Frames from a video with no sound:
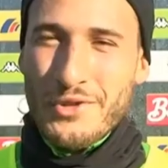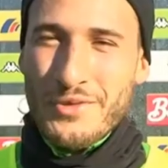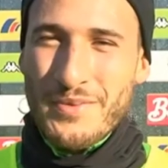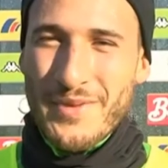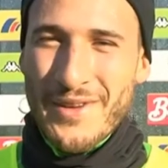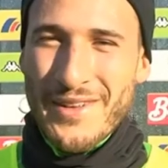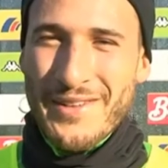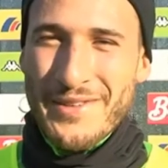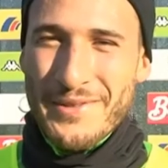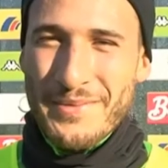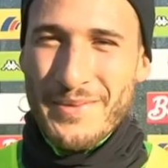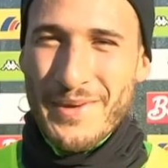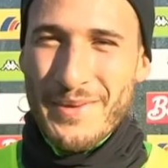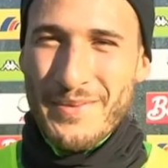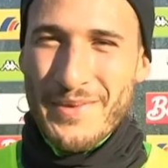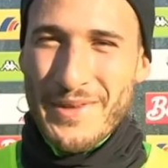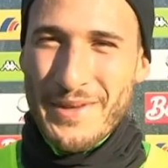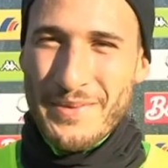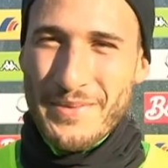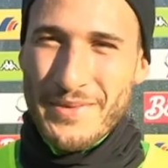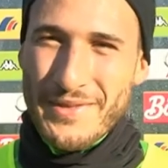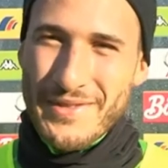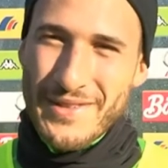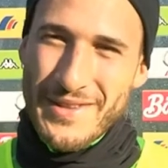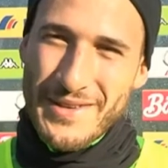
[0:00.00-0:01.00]
zu spielen ist mir am
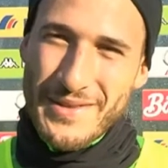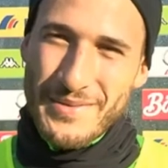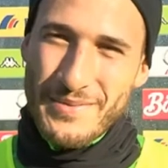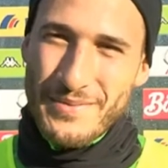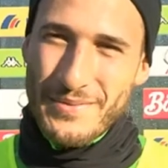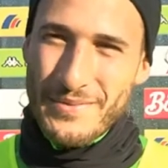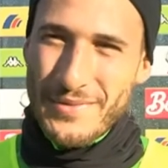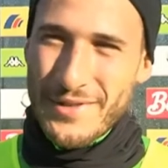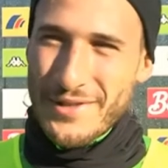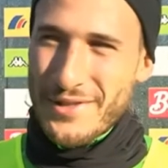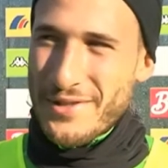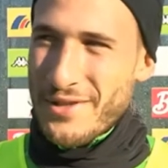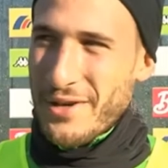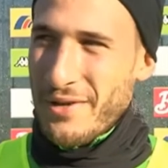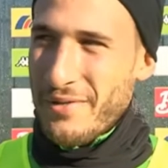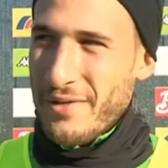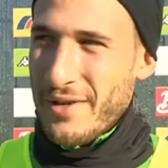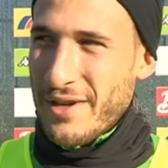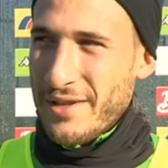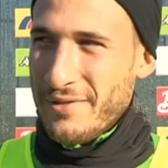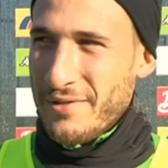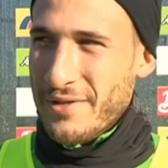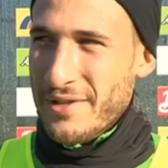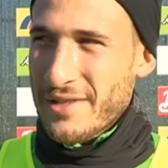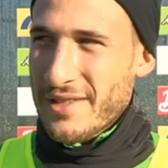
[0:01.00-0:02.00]
liebsten. Ähm, jetzt schauen
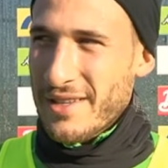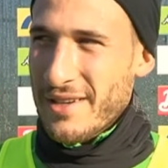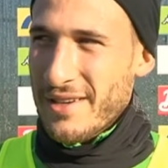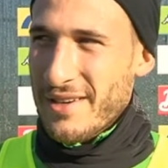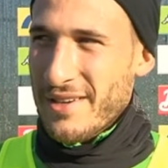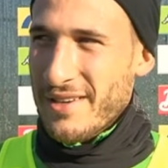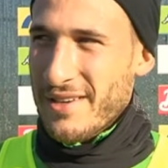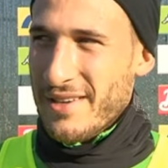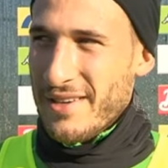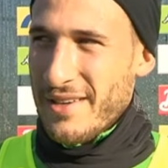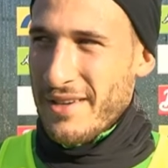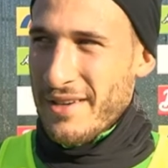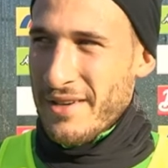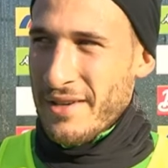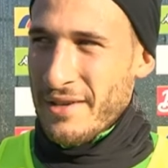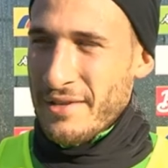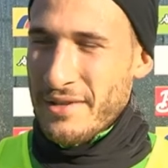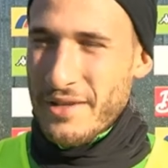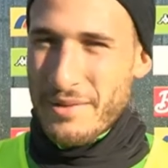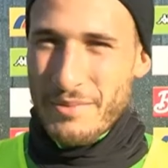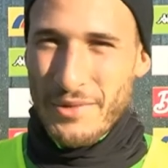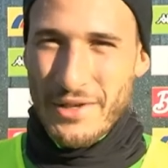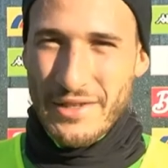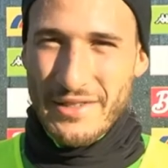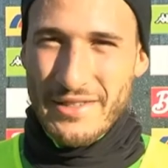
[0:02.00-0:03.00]
wir halt, wie es äh,
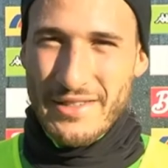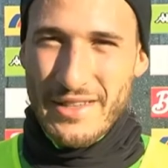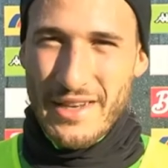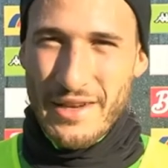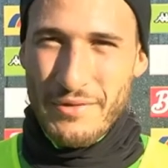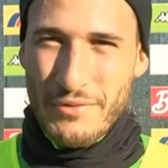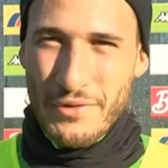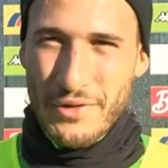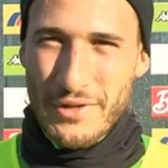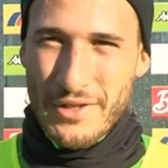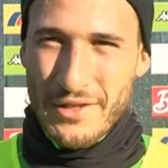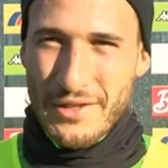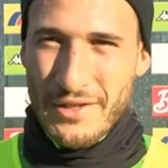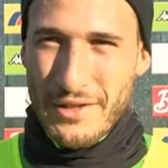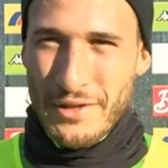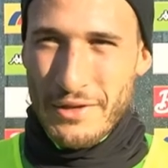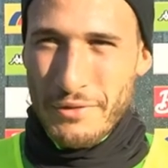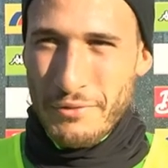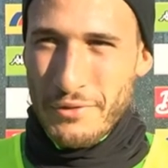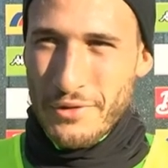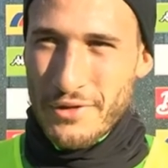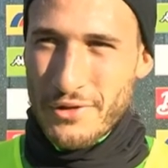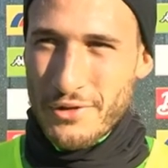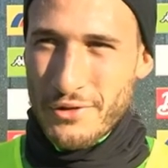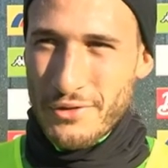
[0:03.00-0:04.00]
demnächst sein wird. Der
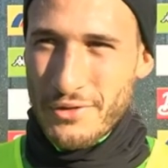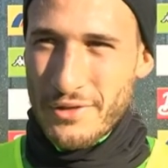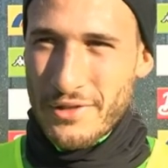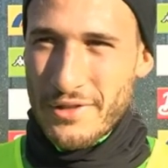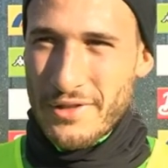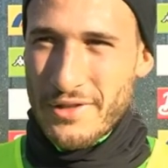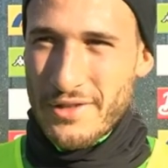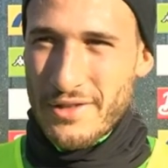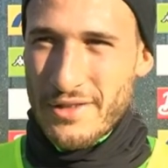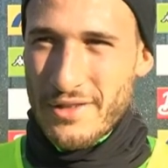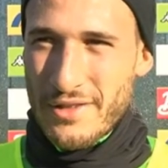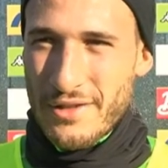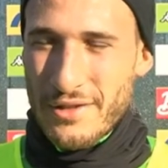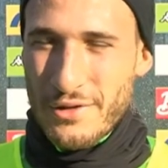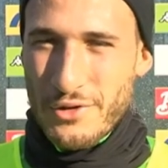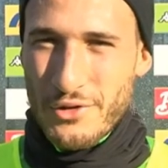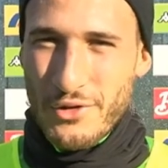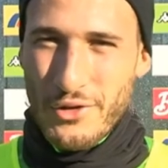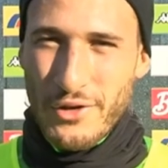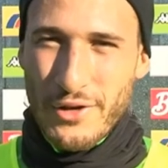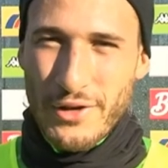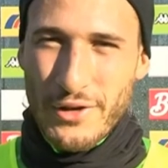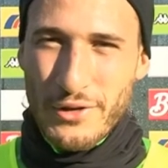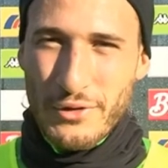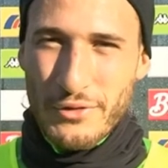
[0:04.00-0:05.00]
Trainer wird es schon richtig äh,
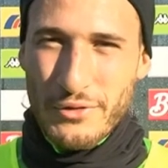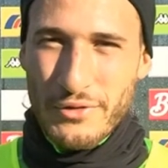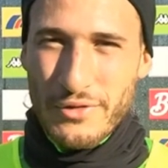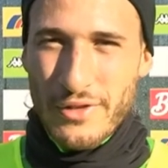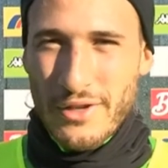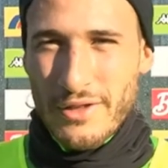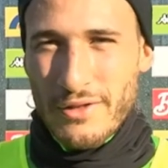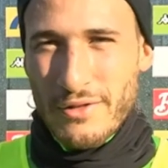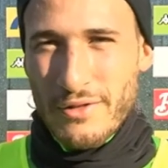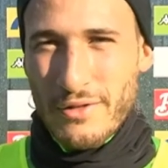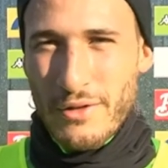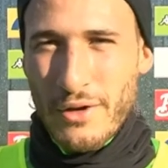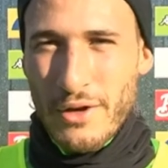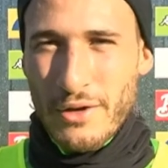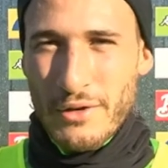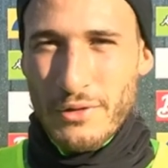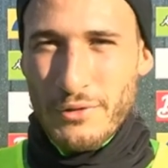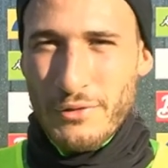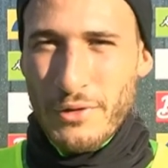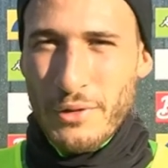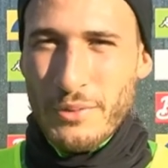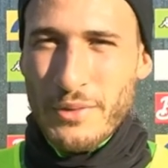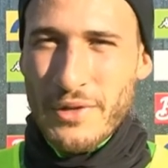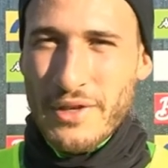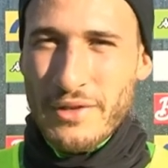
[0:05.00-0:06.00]
steuern und dann, ja,
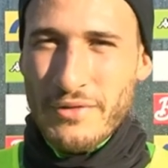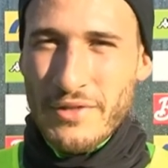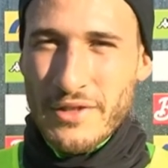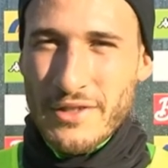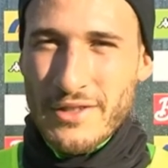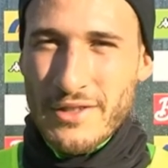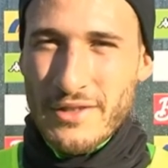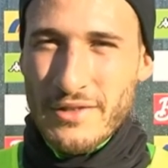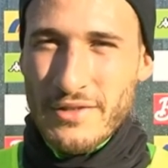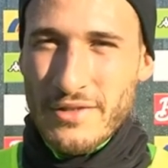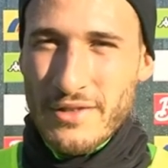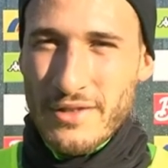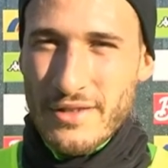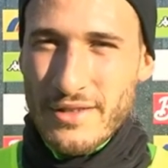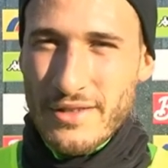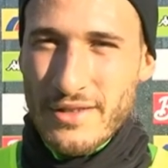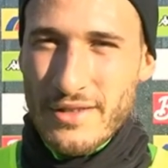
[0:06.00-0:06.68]
ich freue mich einfach drauf